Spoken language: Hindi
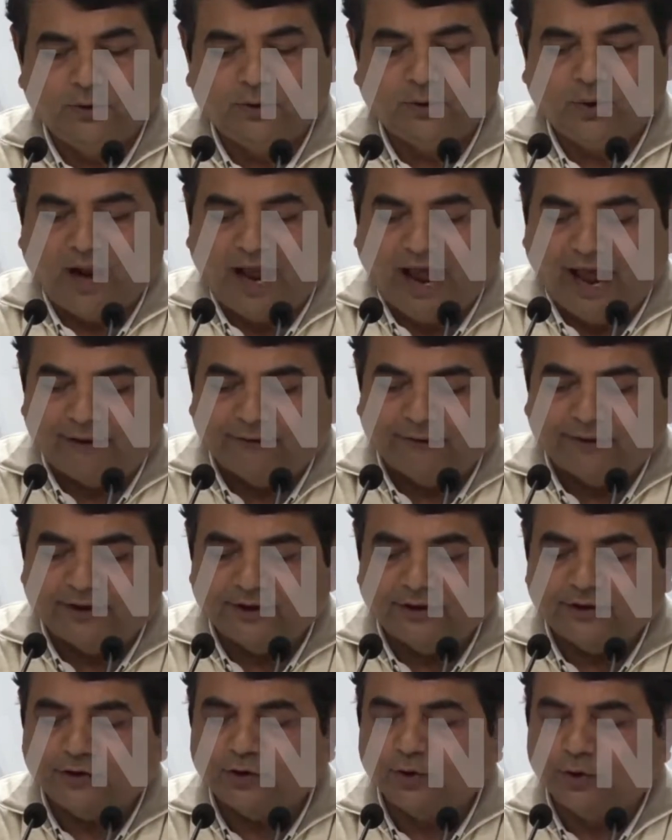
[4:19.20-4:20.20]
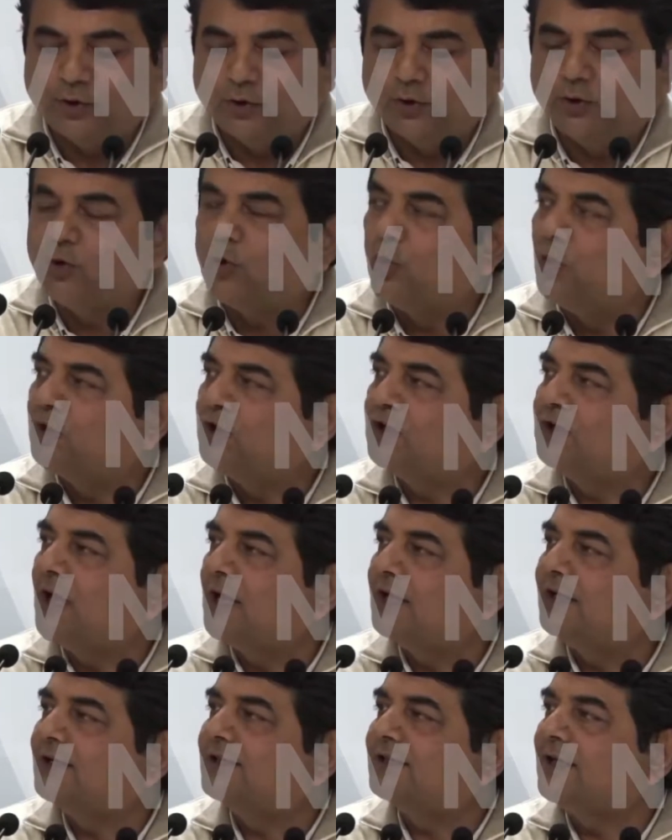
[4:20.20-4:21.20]
तो एवरेज जो ग्रोथ
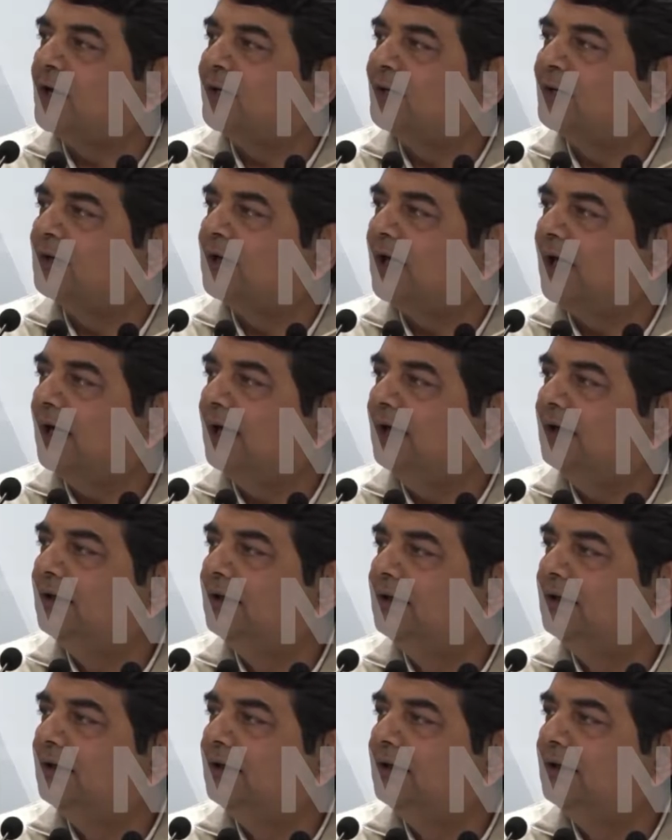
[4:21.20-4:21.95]
था किसानों का